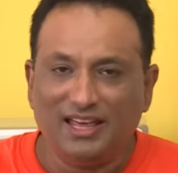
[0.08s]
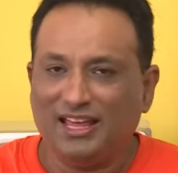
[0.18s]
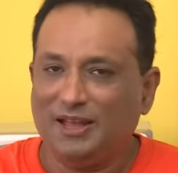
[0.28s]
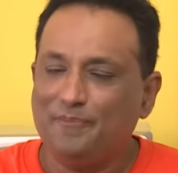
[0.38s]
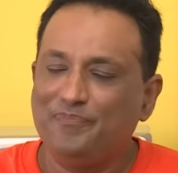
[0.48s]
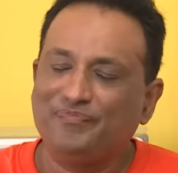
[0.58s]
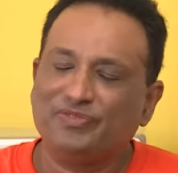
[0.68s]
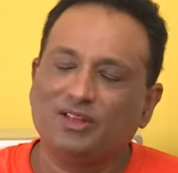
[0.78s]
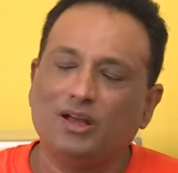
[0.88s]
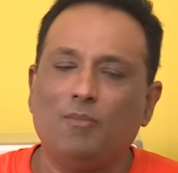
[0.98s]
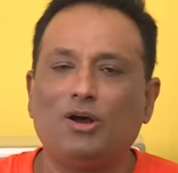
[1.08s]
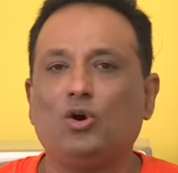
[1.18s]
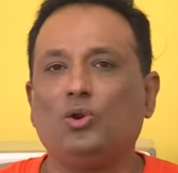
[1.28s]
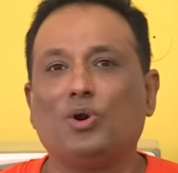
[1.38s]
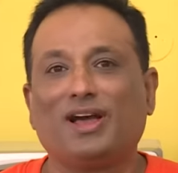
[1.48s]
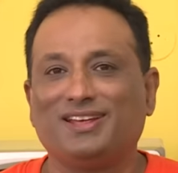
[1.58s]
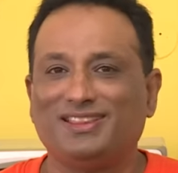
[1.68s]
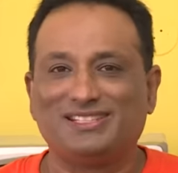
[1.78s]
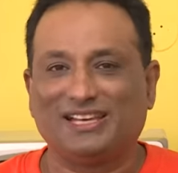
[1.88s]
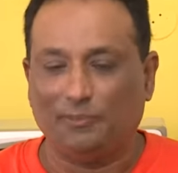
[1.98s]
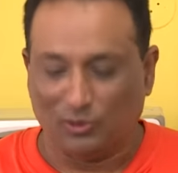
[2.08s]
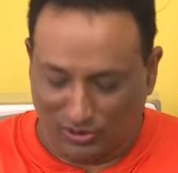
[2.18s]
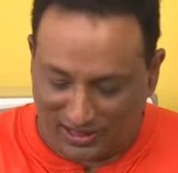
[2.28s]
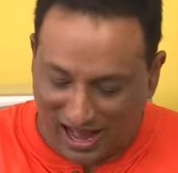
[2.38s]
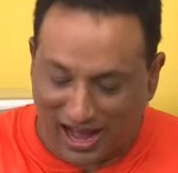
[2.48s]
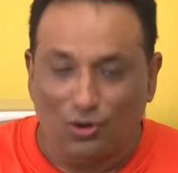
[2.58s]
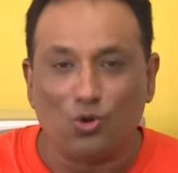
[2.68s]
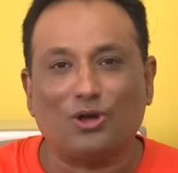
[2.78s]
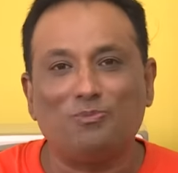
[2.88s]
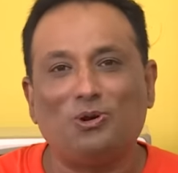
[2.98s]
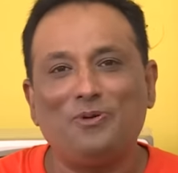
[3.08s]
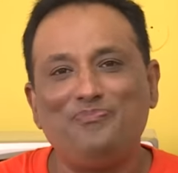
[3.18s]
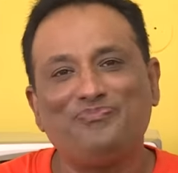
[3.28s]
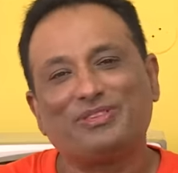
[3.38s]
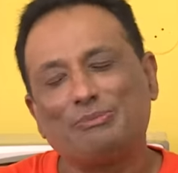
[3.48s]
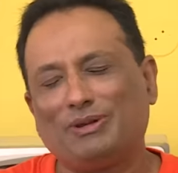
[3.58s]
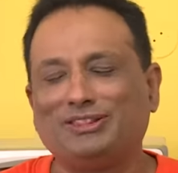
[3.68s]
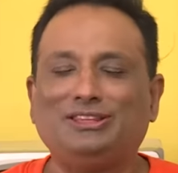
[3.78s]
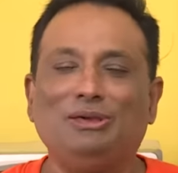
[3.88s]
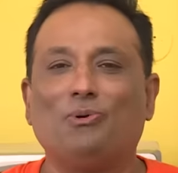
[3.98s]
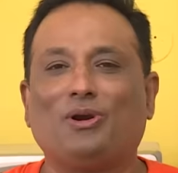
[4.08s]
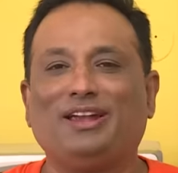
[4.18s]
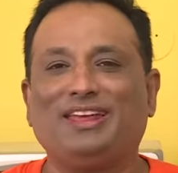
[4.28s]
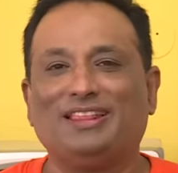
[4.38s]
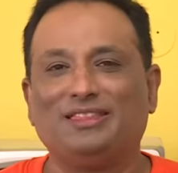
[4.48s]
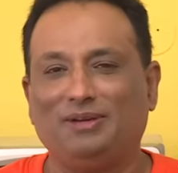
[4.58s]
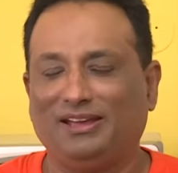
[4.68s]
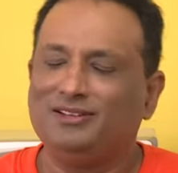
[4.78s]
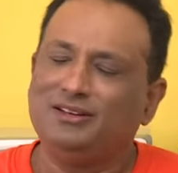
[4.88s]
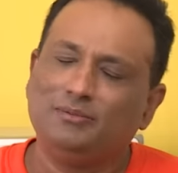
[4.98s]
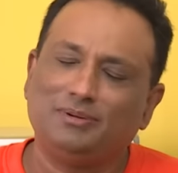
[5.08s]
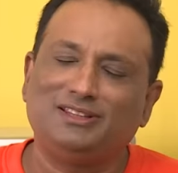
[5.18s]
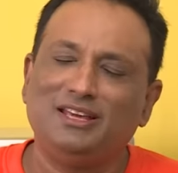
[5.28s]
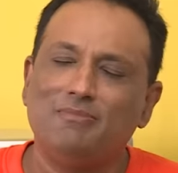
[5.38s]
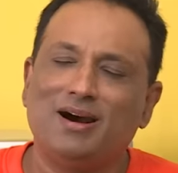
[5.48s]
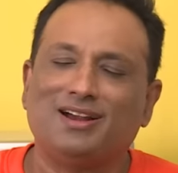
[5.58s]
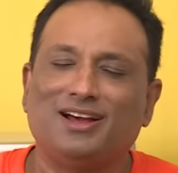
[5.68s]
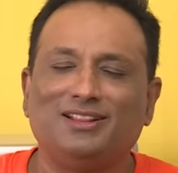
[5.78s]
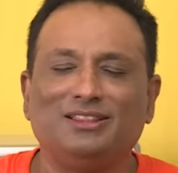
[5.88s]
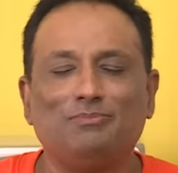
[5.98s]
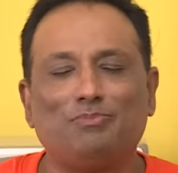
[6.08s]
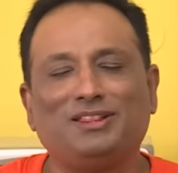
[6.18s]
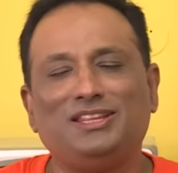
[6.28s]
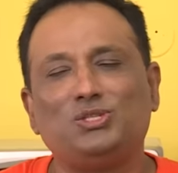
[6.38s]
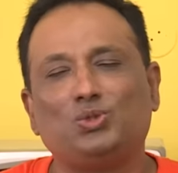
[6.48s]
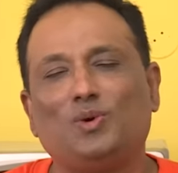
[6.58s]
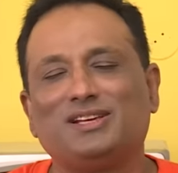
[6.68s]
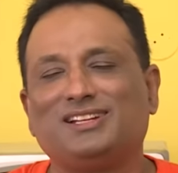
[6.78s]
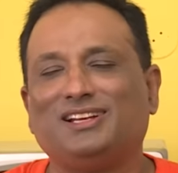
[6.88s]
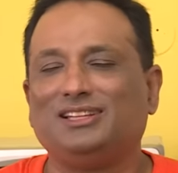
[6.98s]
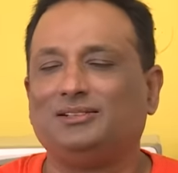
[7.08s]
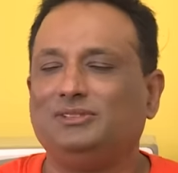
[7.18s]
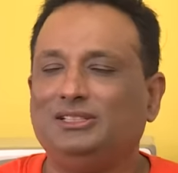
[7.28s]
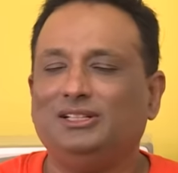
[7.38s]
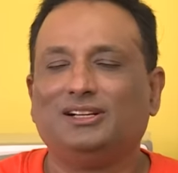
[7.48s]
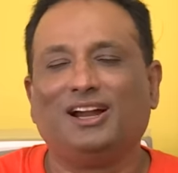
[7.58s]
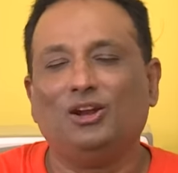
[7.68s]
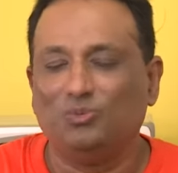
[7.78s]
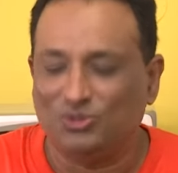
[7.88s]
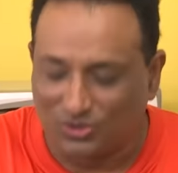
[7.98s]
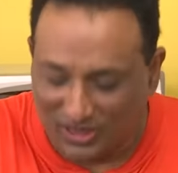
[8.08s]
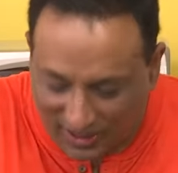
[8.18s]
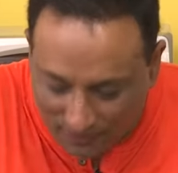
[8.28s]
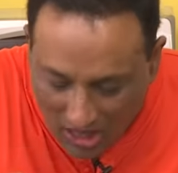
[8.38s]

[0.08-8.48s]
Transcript: ఇది మరో లోకానికి తీసుకెళ్ళిపోతుంది ఆ లోకంలో ప్రతి ఒక్కటి అందమే ప్రతి మాట అందం ప్రతి సువాసన అందం కళ్ళు మూసుకొని